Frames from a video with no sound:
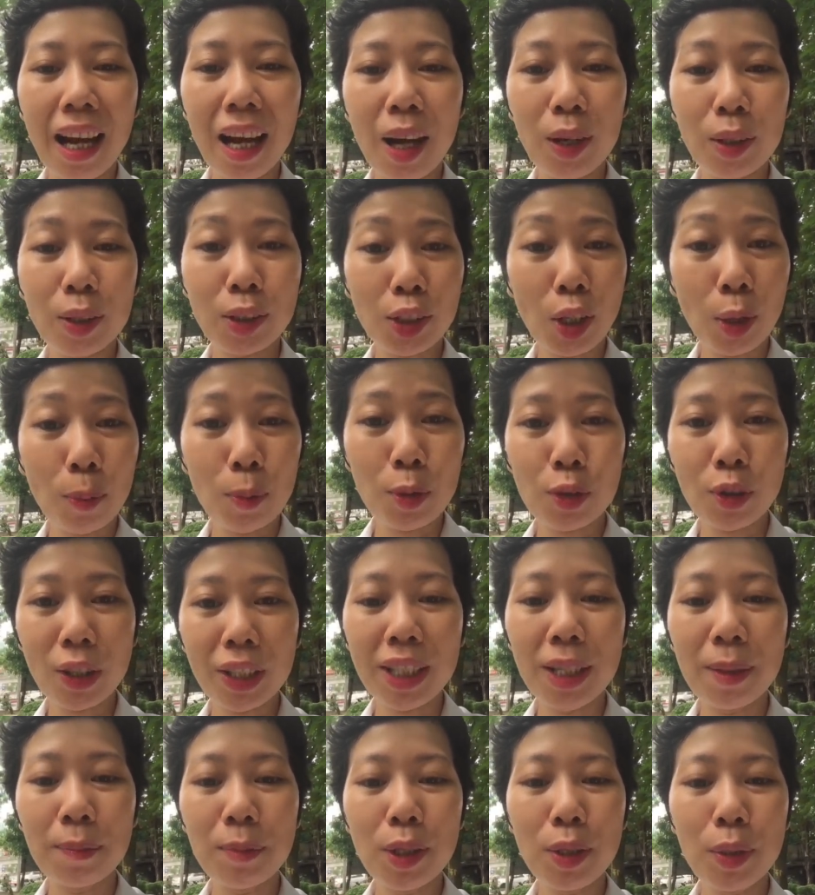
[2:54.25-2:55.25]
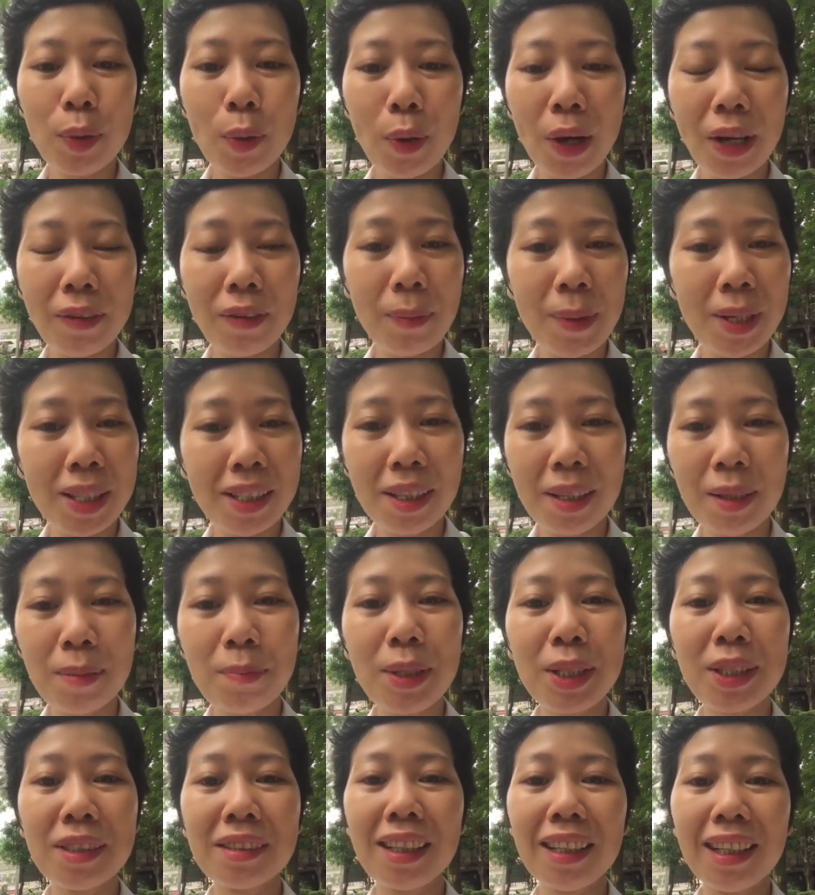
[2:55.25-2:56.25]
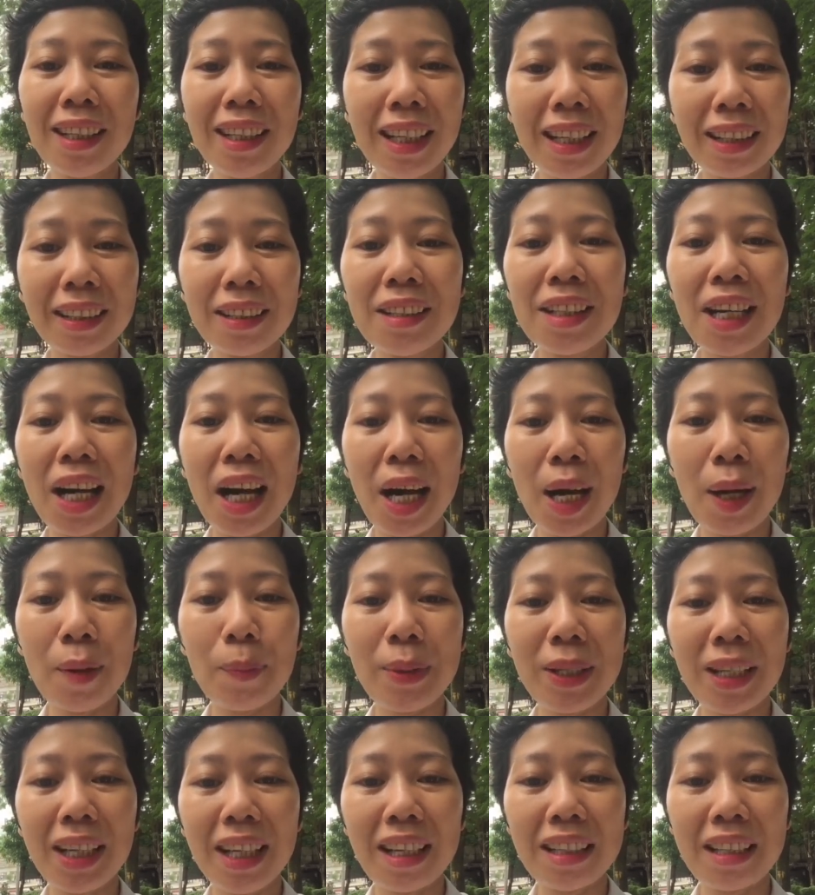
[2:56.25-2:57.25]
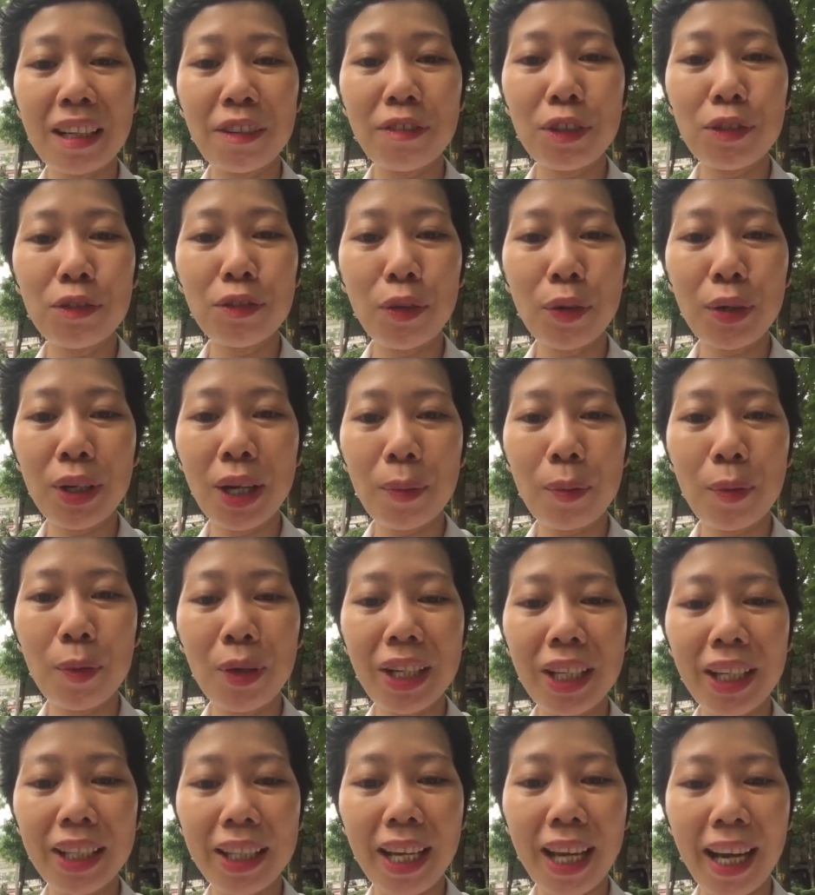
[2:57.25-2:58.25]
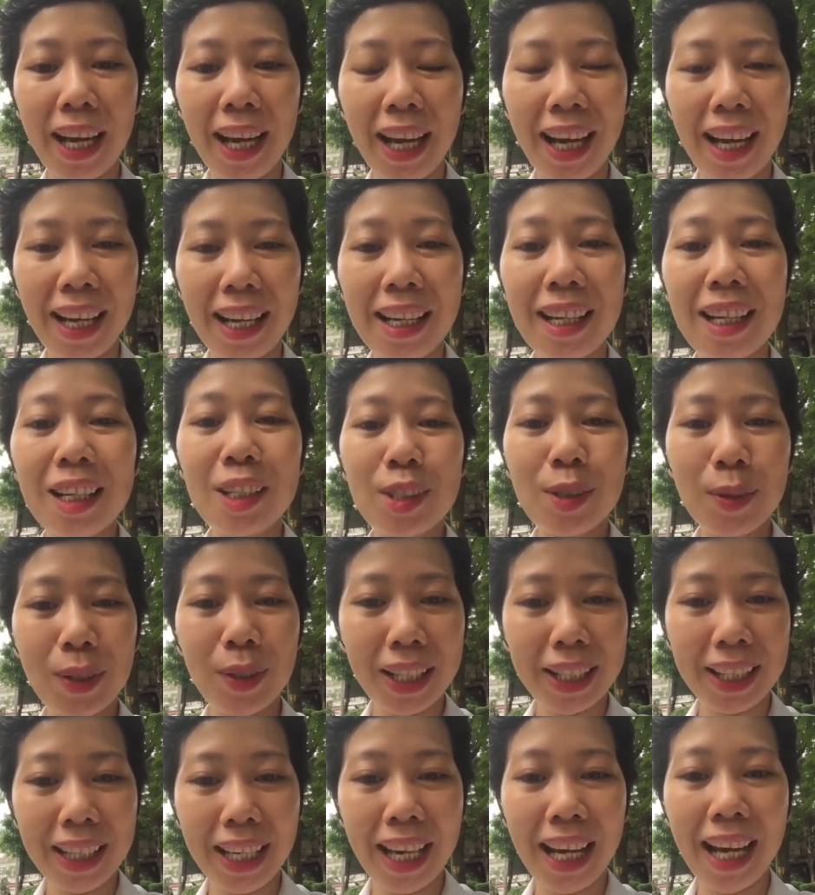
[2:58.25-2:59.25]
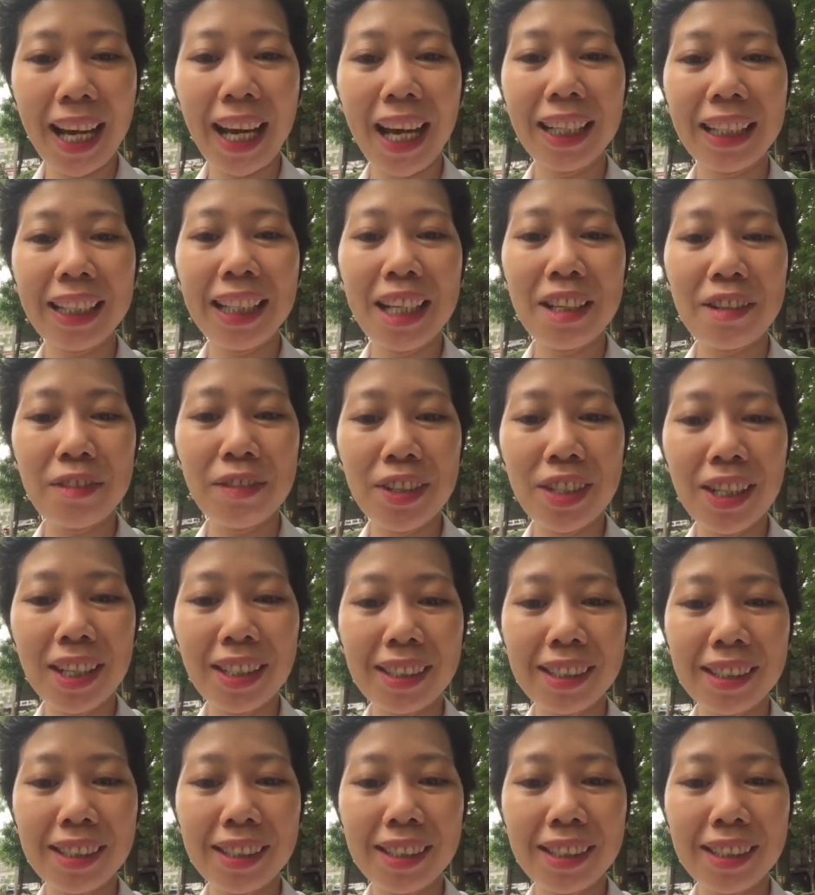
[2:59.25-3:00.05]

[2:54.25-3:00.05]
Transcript: uh, cho một doanh nghiệp nước ngoài và bây giờ mình rất là tự hào vì là nhà phân phối Amway cả nhà. Chúc cả nhà thịnh vượng.